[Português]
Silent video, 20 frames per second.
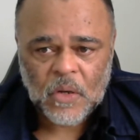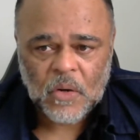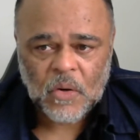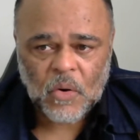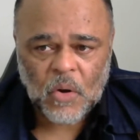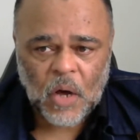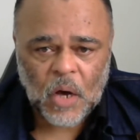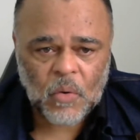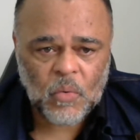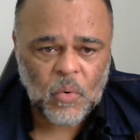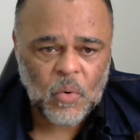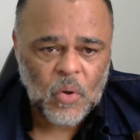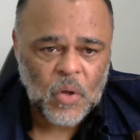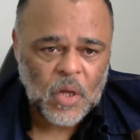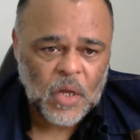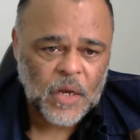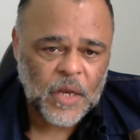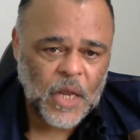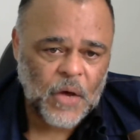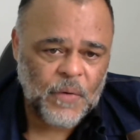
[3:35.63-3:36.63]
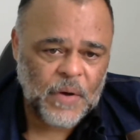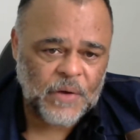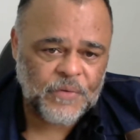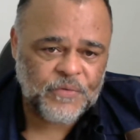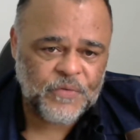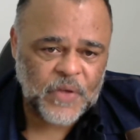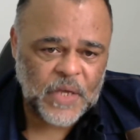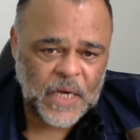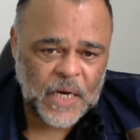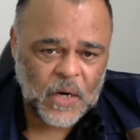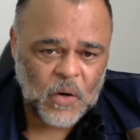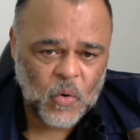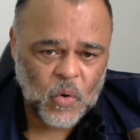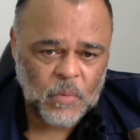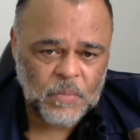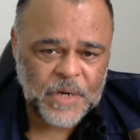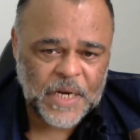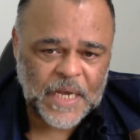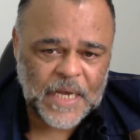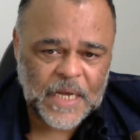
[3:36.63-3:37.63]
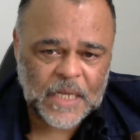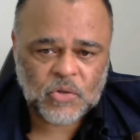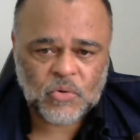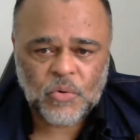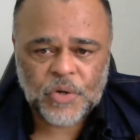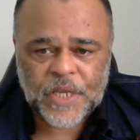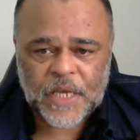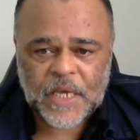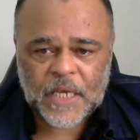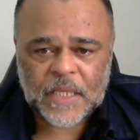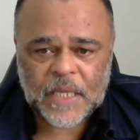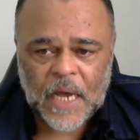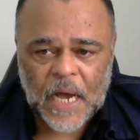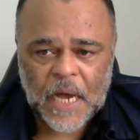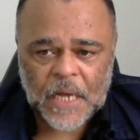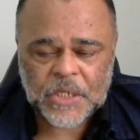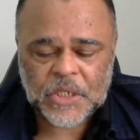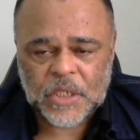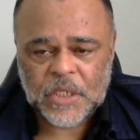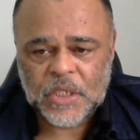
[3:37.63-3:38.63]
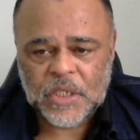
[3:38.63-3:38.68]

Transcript: Logo, não havia obrigatoriedade